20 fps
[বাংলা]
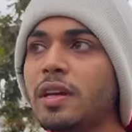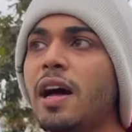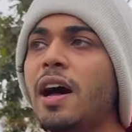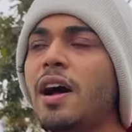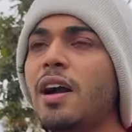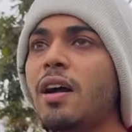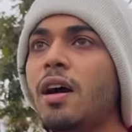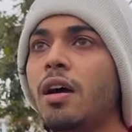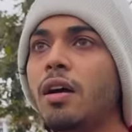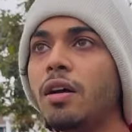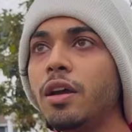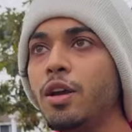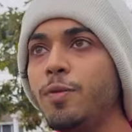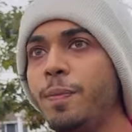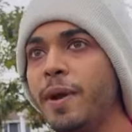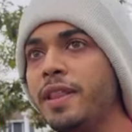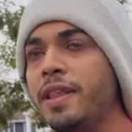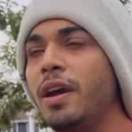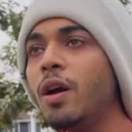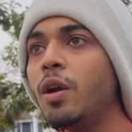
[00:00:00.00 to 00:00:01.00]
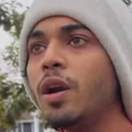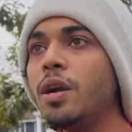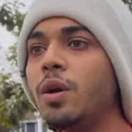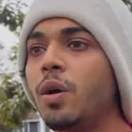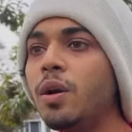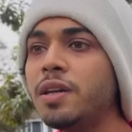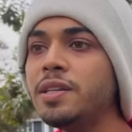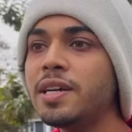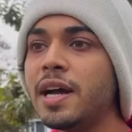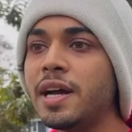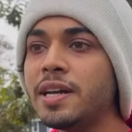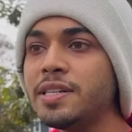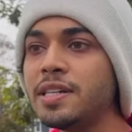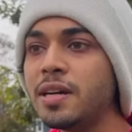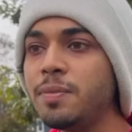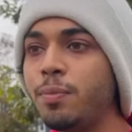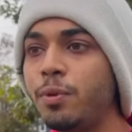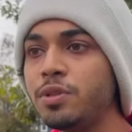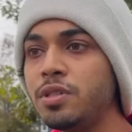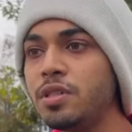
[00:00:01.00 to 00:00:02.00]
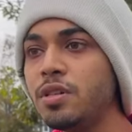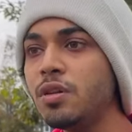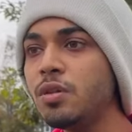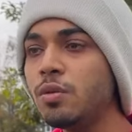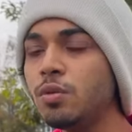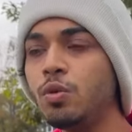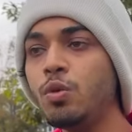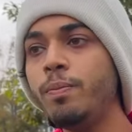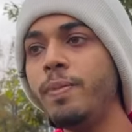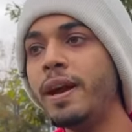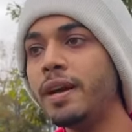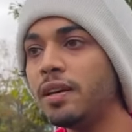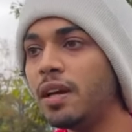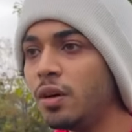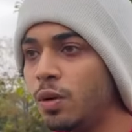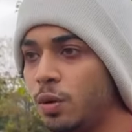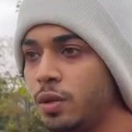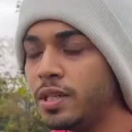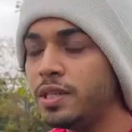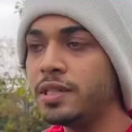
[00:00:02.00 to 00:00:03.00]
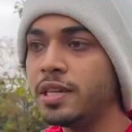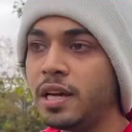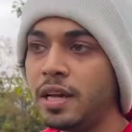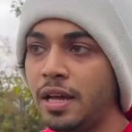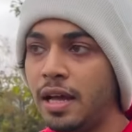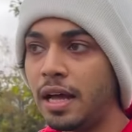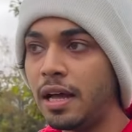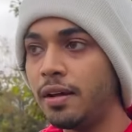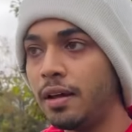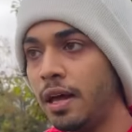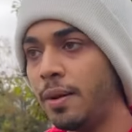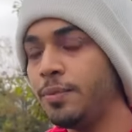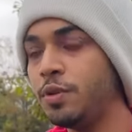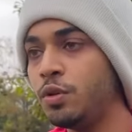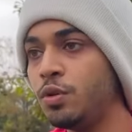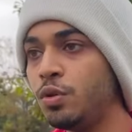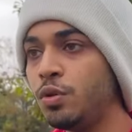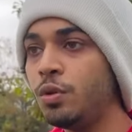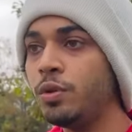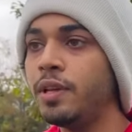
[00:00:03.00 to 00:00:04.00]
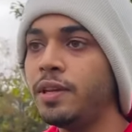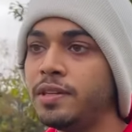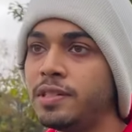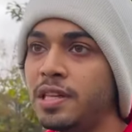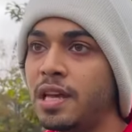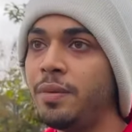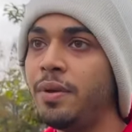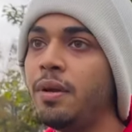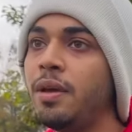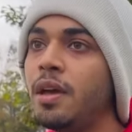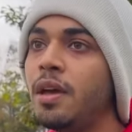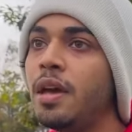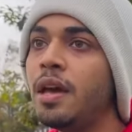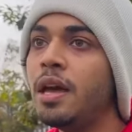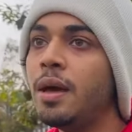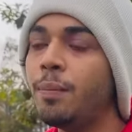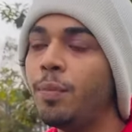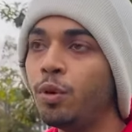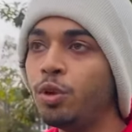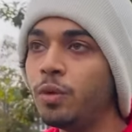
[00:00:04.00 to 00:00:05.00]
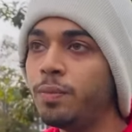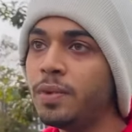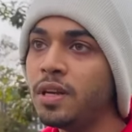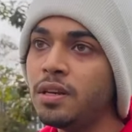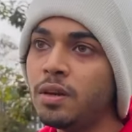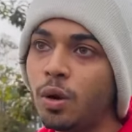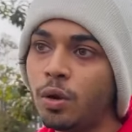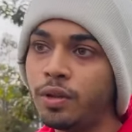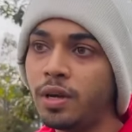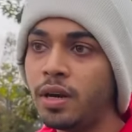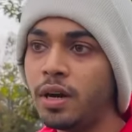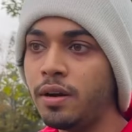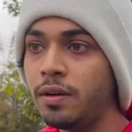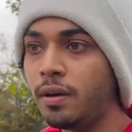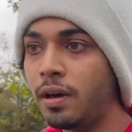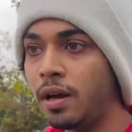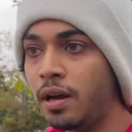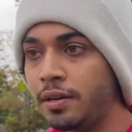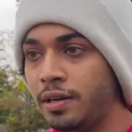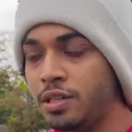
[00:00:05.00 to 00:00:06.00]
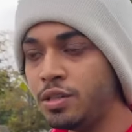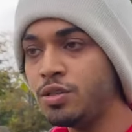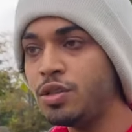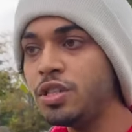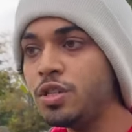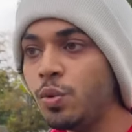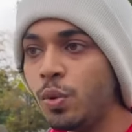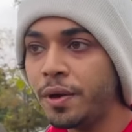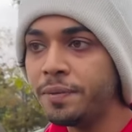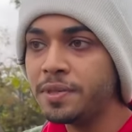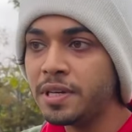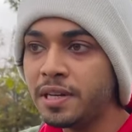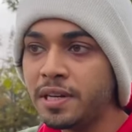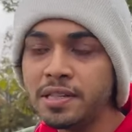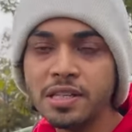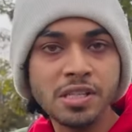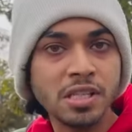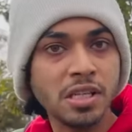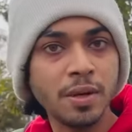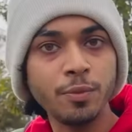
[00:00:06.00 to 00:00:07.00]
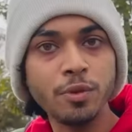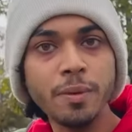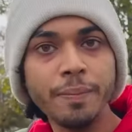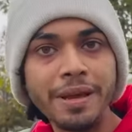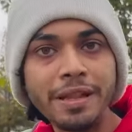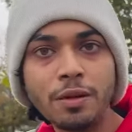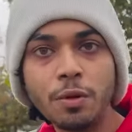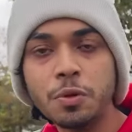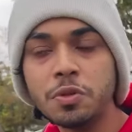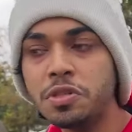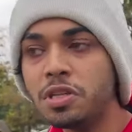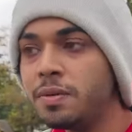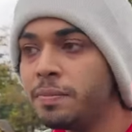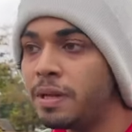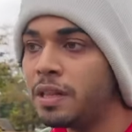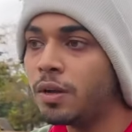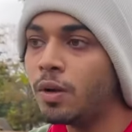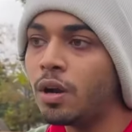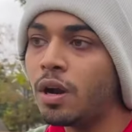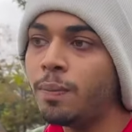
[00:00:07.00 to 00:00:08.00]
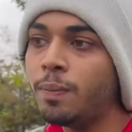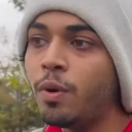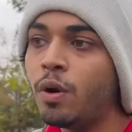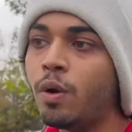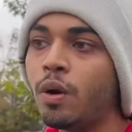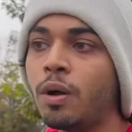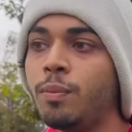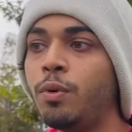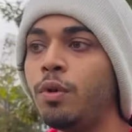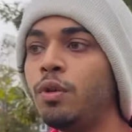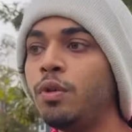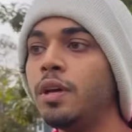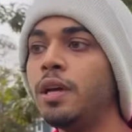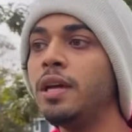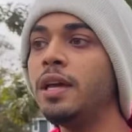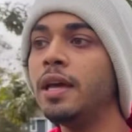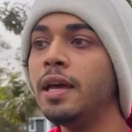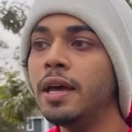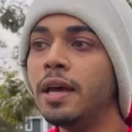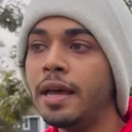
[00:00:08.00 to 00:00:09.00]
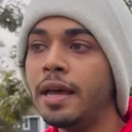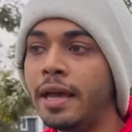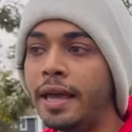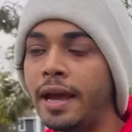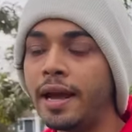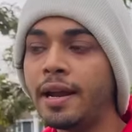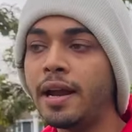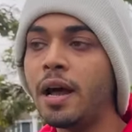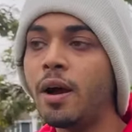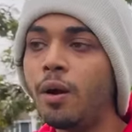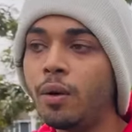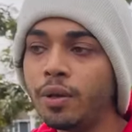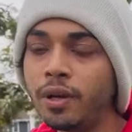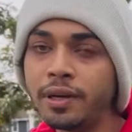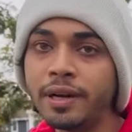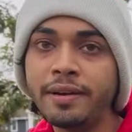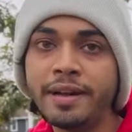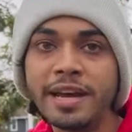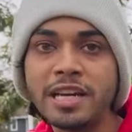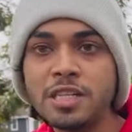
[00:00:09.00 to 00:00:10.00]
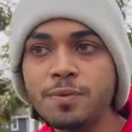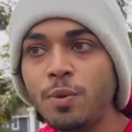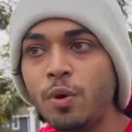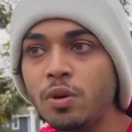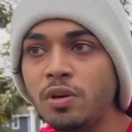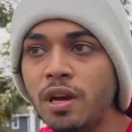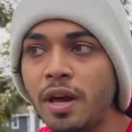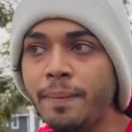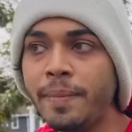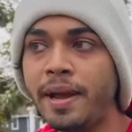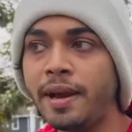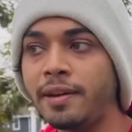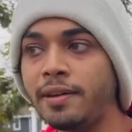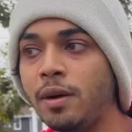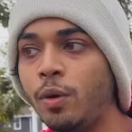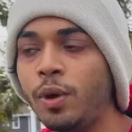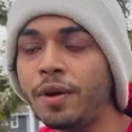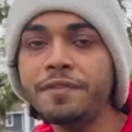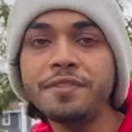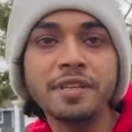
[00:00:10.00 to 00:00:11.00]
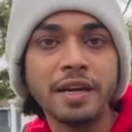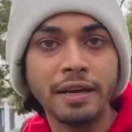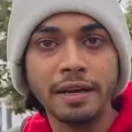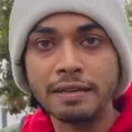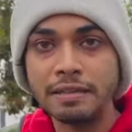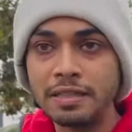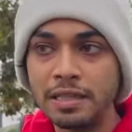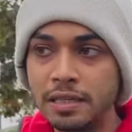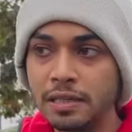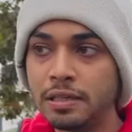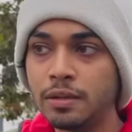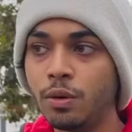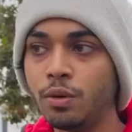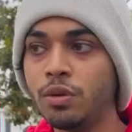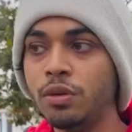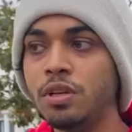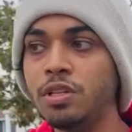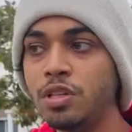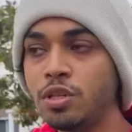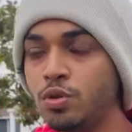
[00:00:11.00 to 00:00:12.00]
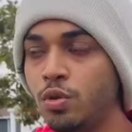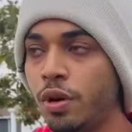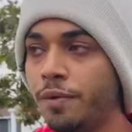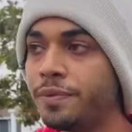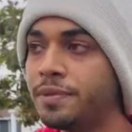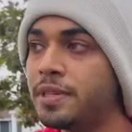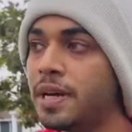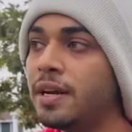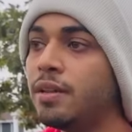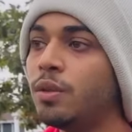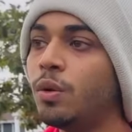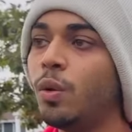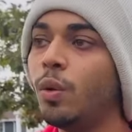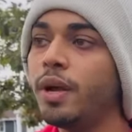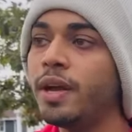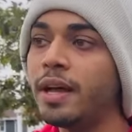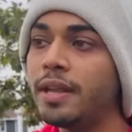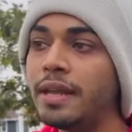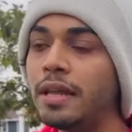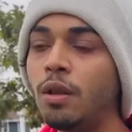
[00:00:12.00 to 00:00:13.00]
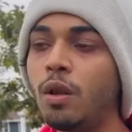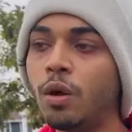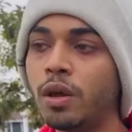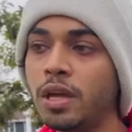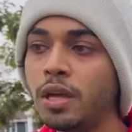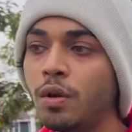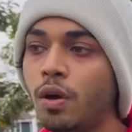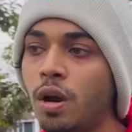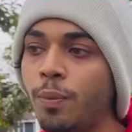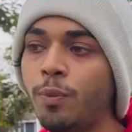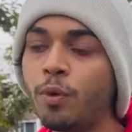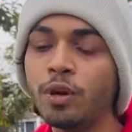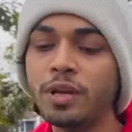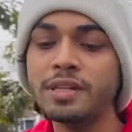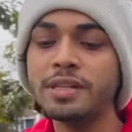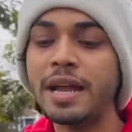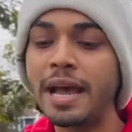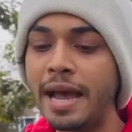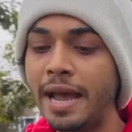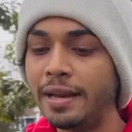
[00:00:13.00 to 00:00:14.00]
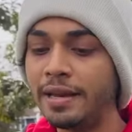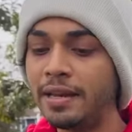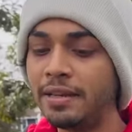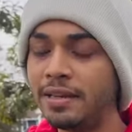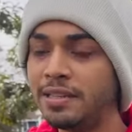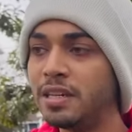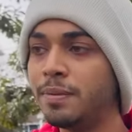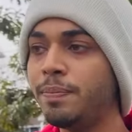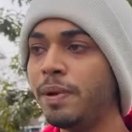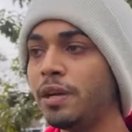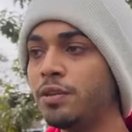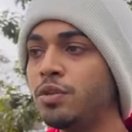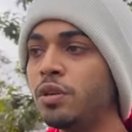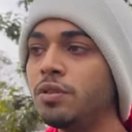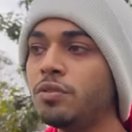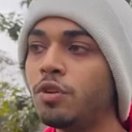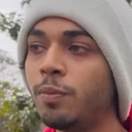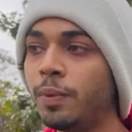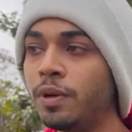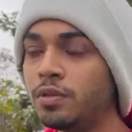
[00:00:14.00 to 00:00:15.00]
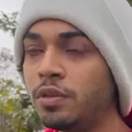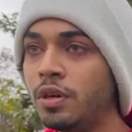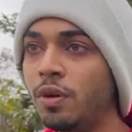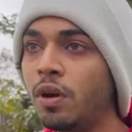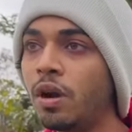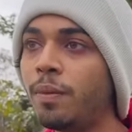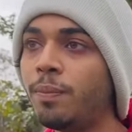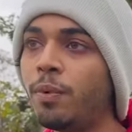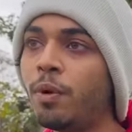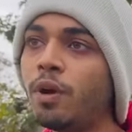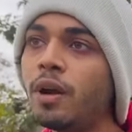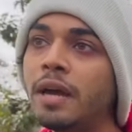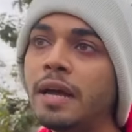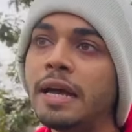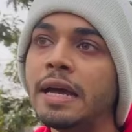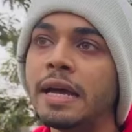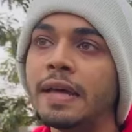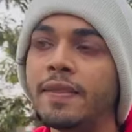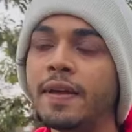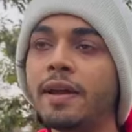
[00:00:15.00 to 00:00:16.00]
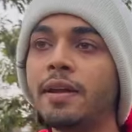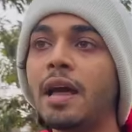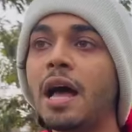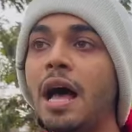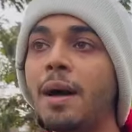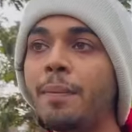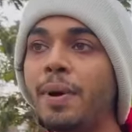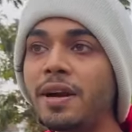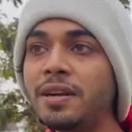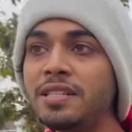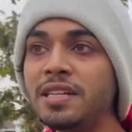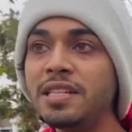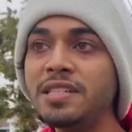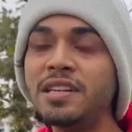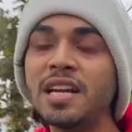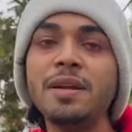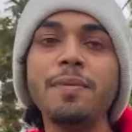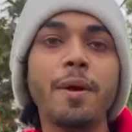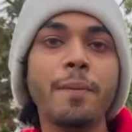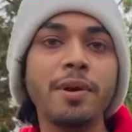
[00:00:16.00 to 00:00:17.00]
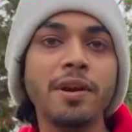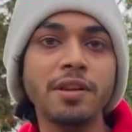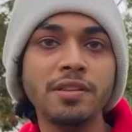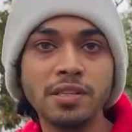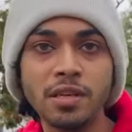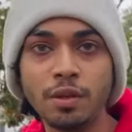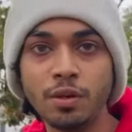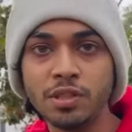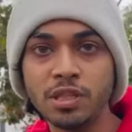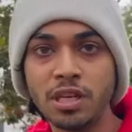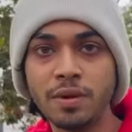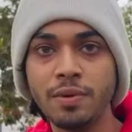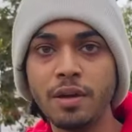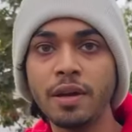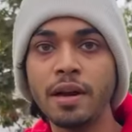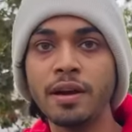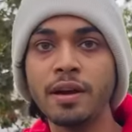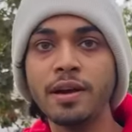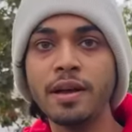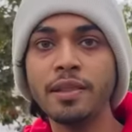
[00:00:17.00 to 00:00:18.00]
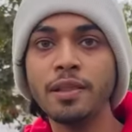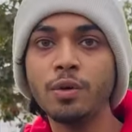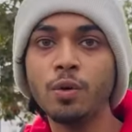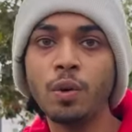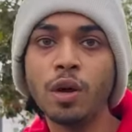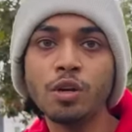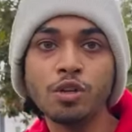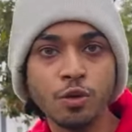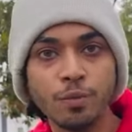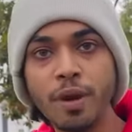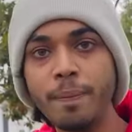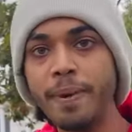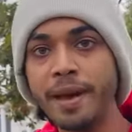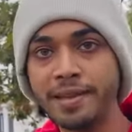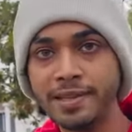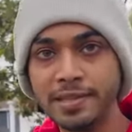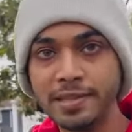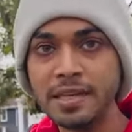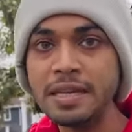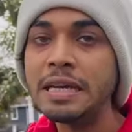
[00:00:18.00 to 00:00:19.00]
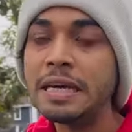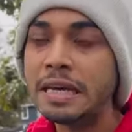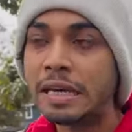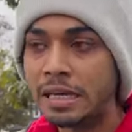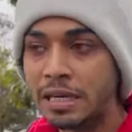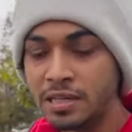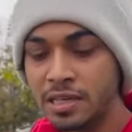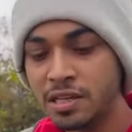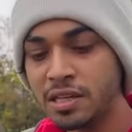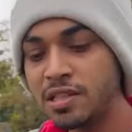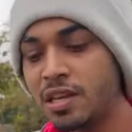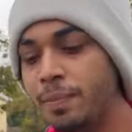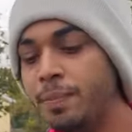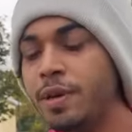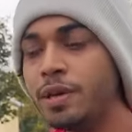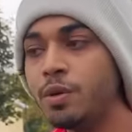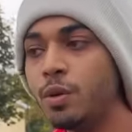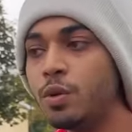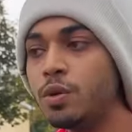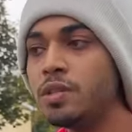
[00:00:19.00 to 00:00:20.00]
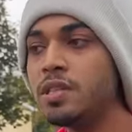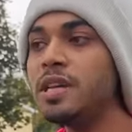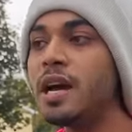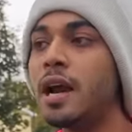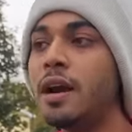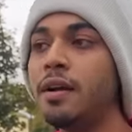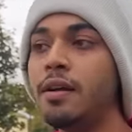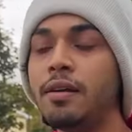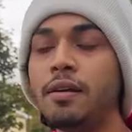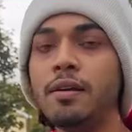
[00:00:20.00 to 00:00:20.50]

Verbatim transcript: আর ইউপিআই থেকে হল্যান্ড কলেজে আসার প্রসিডিওর খুব একটা কঠিন না আমি যতটুকু দেখছি আমি প্রথম দিন ওদের নিজস্ব যে ওয়েবসাইট আছে সেটা আমাদের মেল করছি মেল করার পর ওরা বললো কি এখানে ওদের একটা ড্যাশবোর্ড নামে একটা ওয়েবসাইট আছে ওদের নিজস্ব ওয়েবসাইট তো ওইখানে লগ ইন করার পর নিজের আইডি নিজের পাসওয়ার্ড সব কিছুই করার পর দেন আমার যে স্টাডি পারমিটটা ছিল যেটা আমি কানাডাতে ঢোকার সময় পাইছি সেটা সাবমিট করছি আর